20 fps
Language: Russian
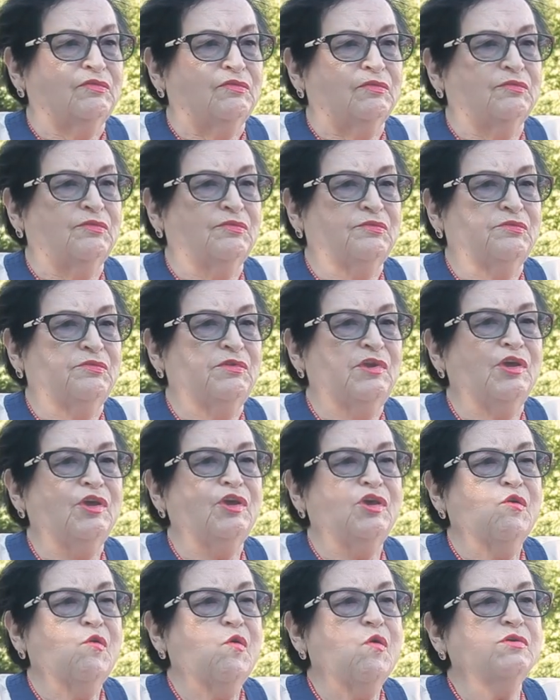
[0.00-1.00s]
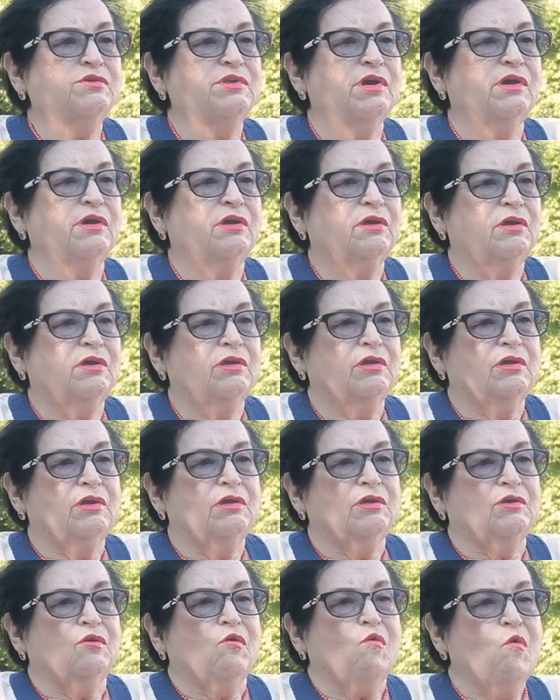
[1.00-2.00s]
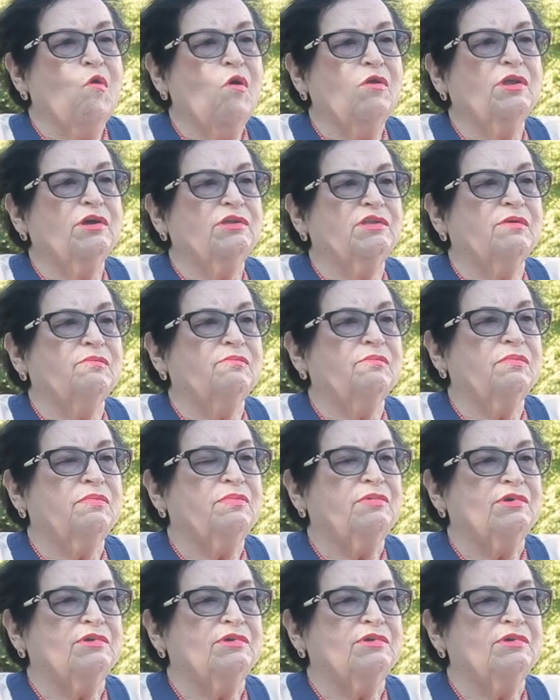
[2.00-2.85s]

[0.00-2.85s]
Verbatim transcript: в легионы голодом,